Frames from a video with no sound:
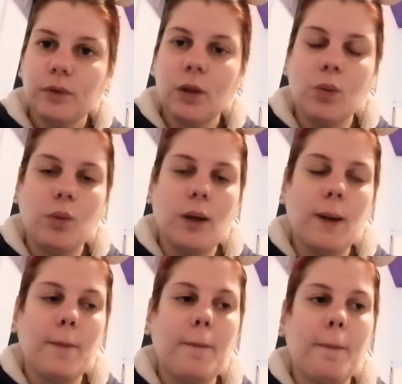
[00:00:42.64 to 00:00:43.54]

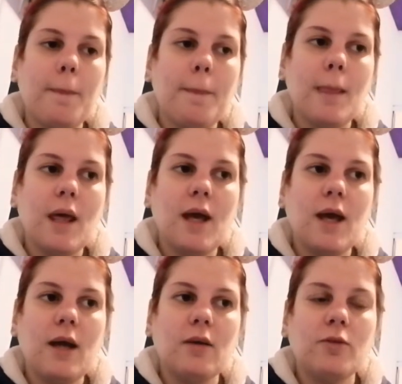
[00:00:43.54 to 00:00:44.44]
Comunque,
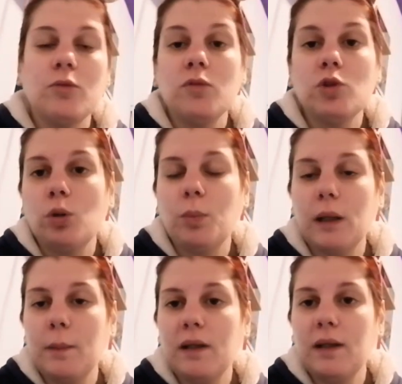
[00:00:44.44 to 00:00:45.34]
eh, sono
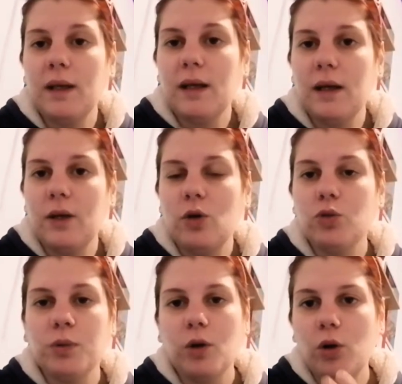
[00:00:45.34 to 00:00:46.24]
praticamente, io lo
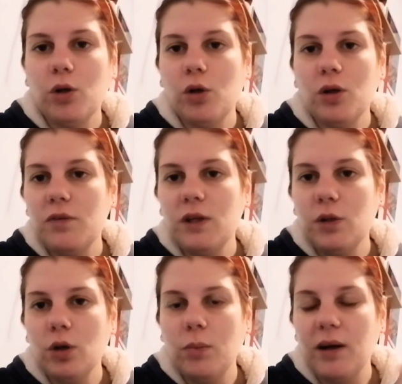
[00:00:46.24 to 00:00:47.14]
spiego in ogni
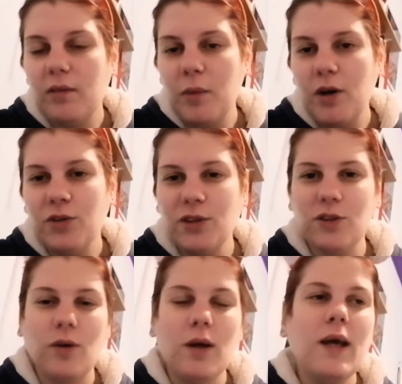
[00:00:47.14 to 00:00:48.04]
video, ma va bene lo
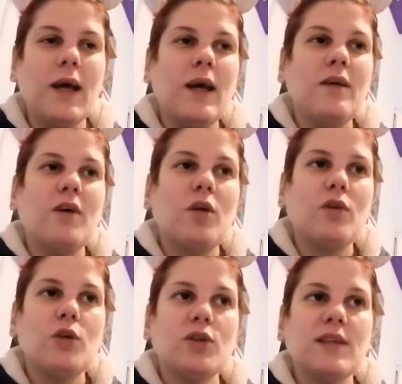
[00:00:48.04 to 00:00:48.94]
stesso. Farò
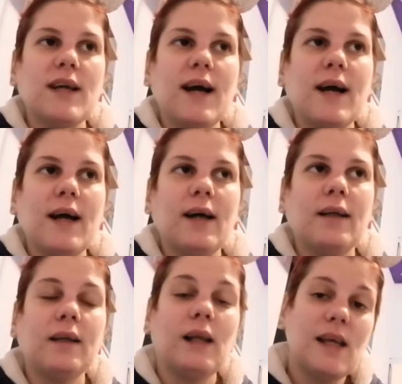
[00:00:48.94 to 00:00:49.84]
video sia
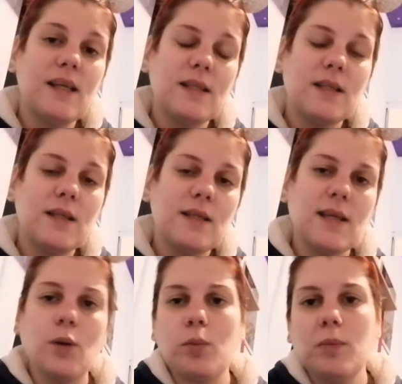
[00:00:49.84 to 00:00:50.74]
natalizi,
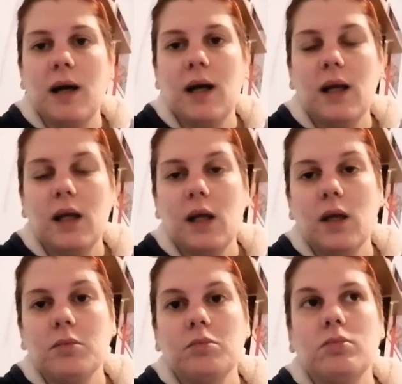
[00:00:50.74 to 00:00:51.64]
sia
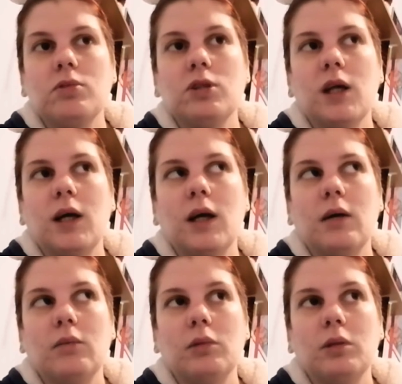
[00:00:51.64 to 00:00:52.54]
normali,
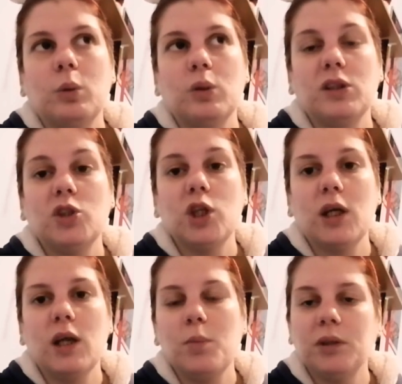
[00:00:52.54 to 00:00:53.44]
sia di qualsiasi
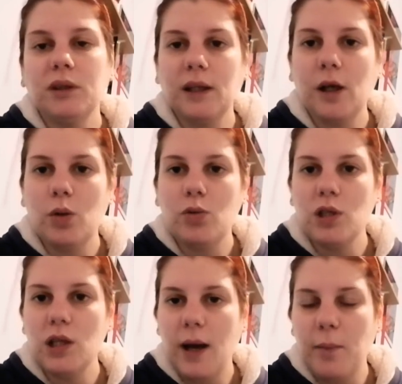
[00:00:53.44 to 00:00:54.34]
genere, potete anche
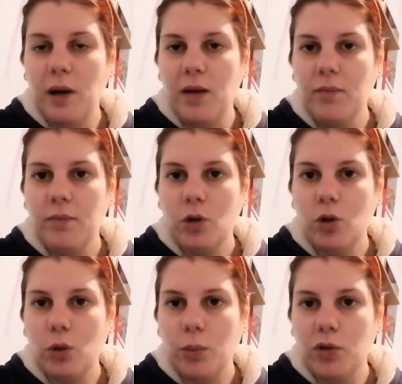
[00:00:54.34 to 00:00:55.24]
consigliarmeli, io
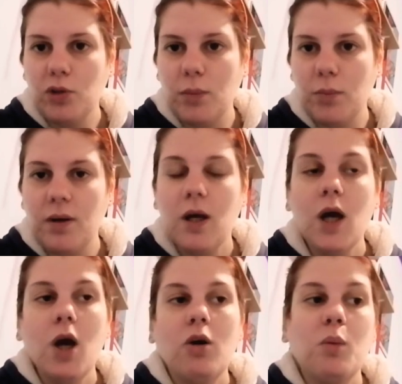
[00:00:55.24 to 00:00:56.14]
lo ripeto sempre.
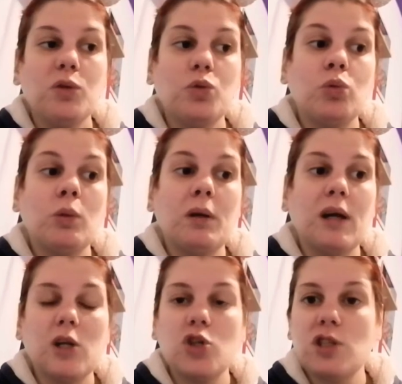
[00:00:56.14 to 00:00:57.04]
Ovviamente sono tutti
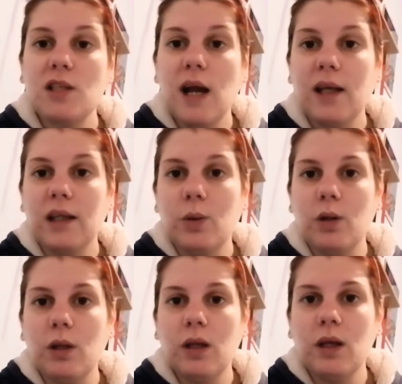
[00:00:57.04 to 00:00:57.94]
preregistrati,
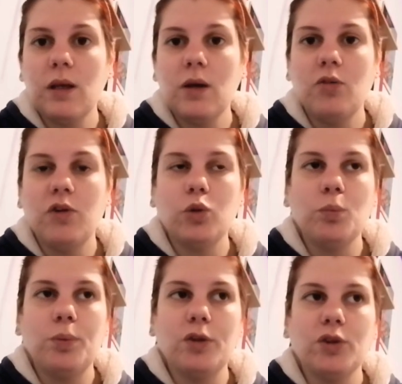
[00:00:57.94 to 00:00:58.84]
quindi ho fatto
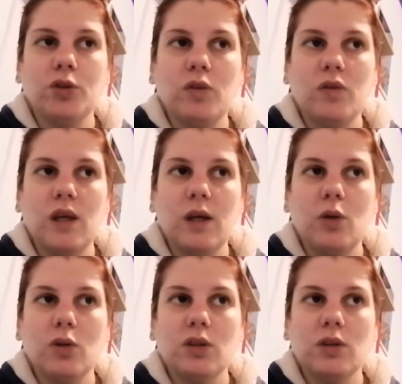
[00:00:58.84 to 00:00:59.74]
un post dove vi
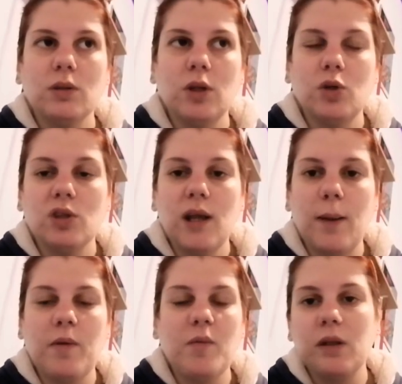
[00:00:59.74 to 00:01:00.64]
chiedo di
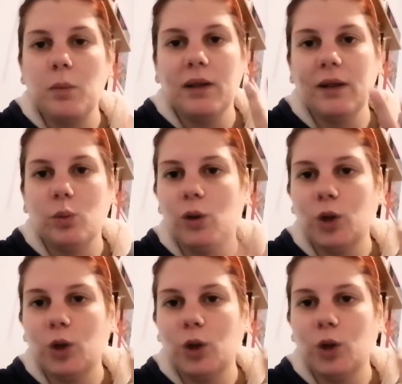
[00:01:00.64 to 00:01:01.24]
consigliarmeli, mi avete mandato